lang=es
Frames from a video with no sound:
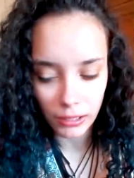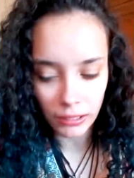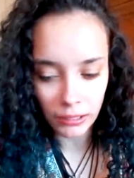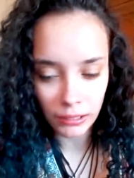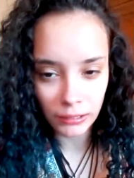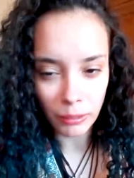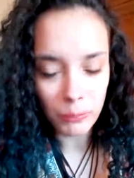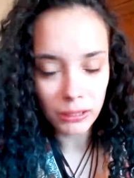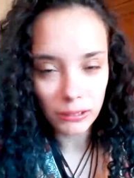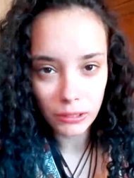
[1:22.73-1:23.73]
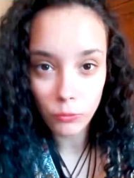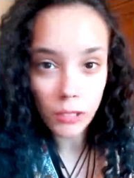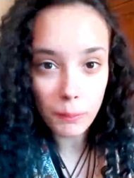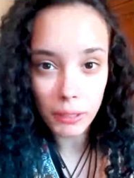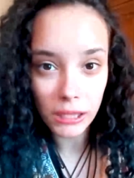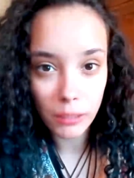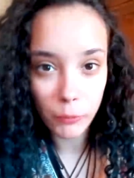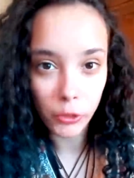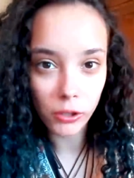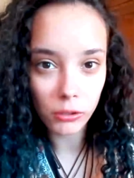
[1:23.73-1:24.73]
Y también tienes una
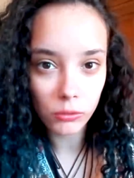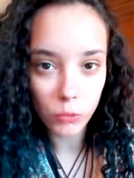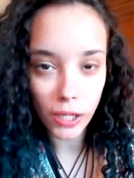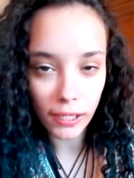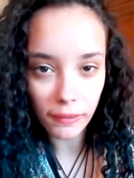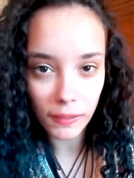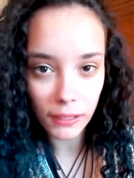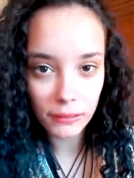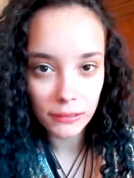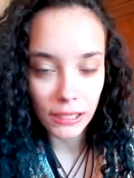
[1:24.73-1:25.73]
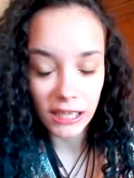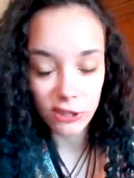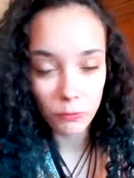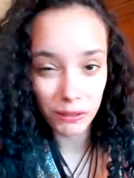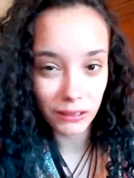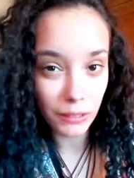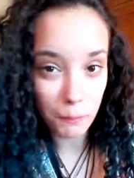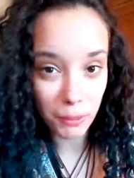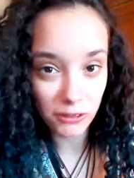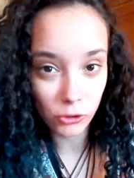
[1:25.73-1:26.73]
percepción, unas ideas que son bastante
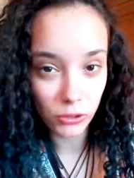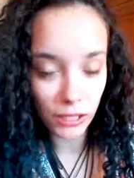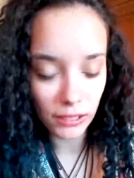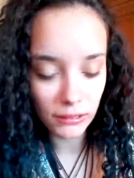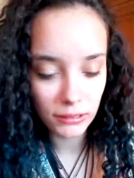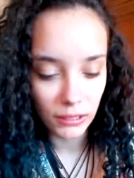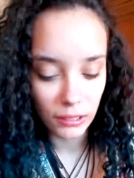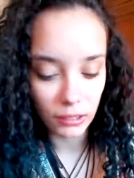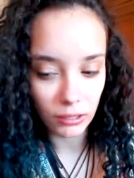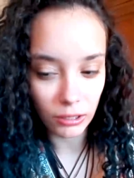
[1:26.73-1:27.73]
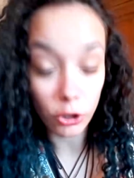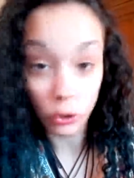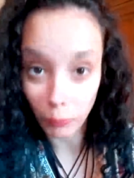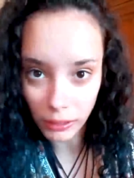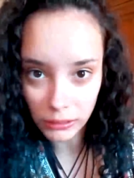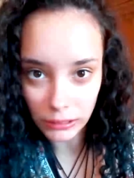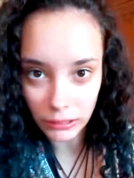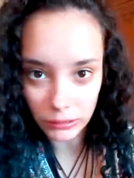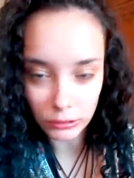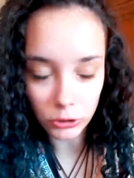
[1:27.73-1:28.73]
pasionales y
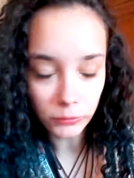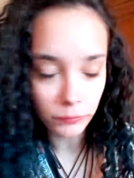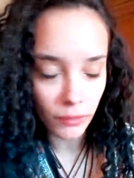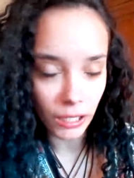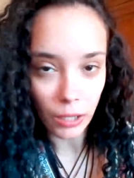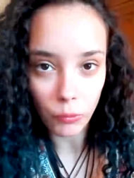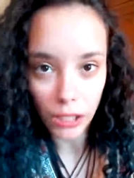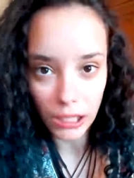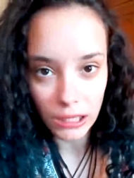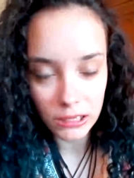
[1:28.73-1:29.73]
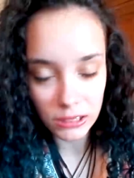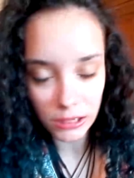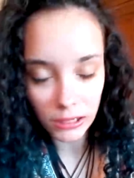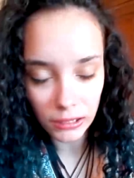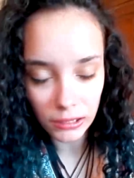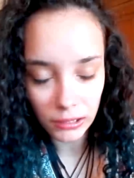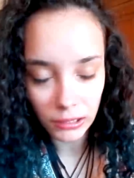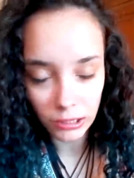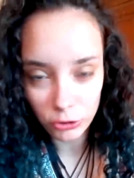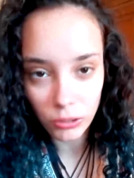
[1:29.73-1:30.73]
románticas, ¿no? A cualquier chica
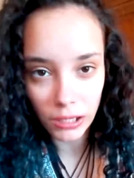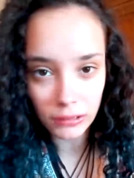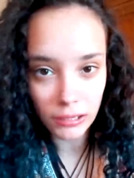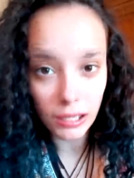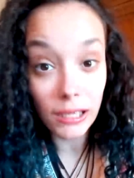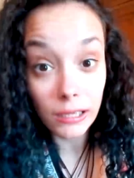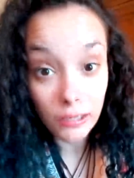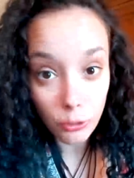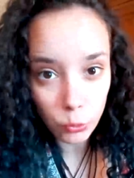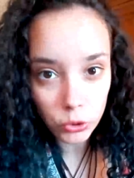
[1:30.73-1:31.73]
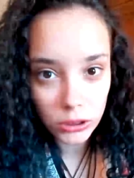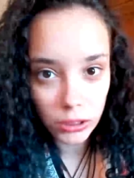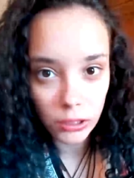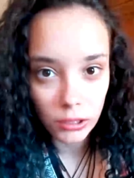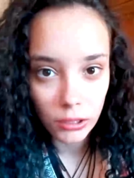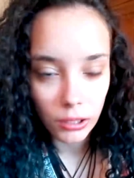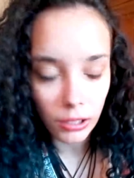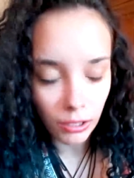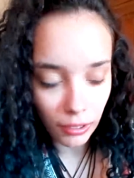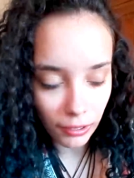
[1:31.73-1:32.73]
eso la atrae y le gusta
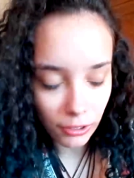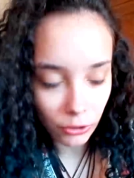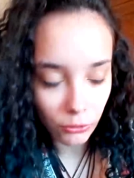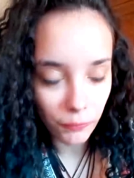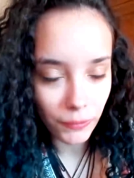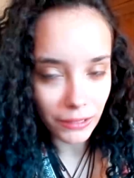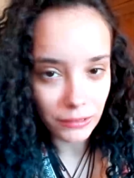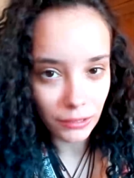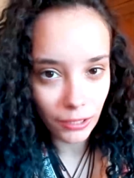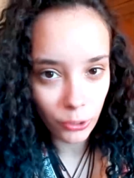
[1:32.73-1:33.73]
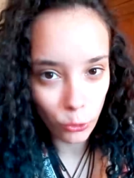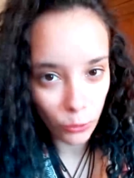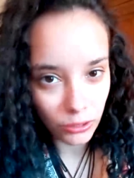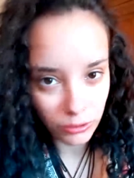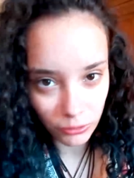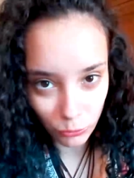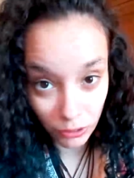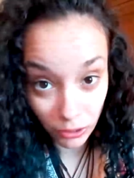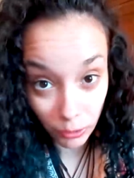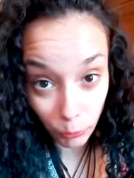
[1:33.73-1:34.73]
leerlo. Así que no voy a ser una
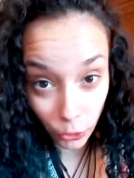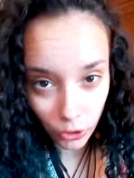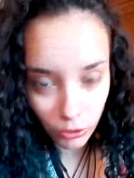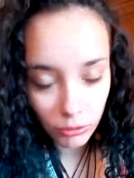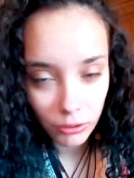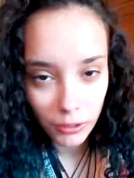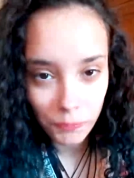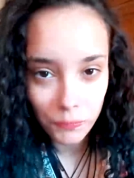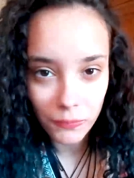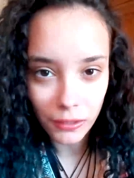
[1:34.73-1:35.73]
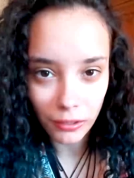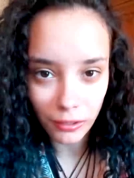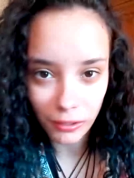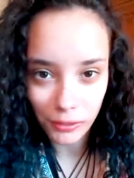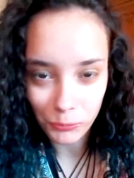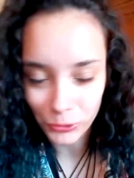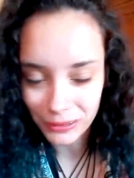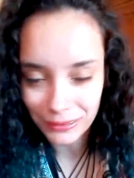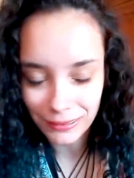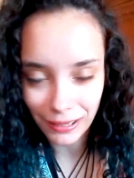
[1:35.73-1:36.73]
excepción. Y
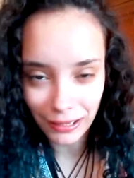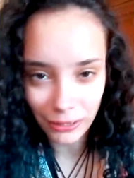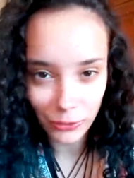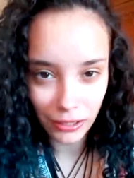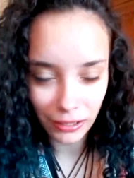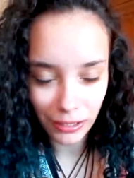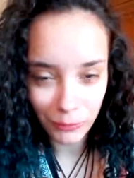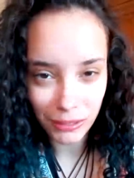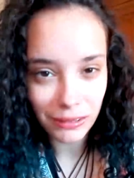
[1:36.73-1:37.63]
pues está claro que me